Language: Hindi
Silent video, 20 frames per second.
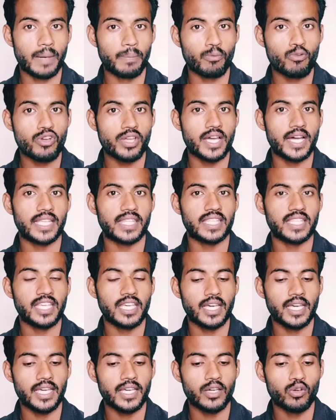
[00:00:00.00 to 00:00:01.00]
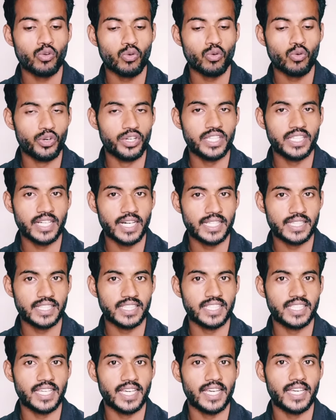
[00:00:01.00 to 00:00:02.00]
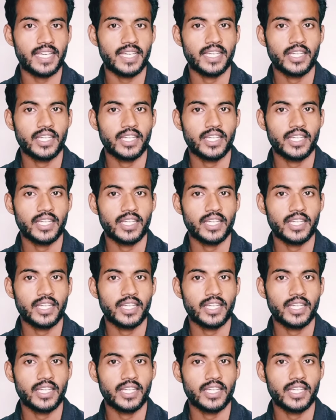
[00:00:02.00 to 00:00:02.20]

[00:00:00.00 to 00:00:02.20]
आपको क्या आती है कोडिंग आती है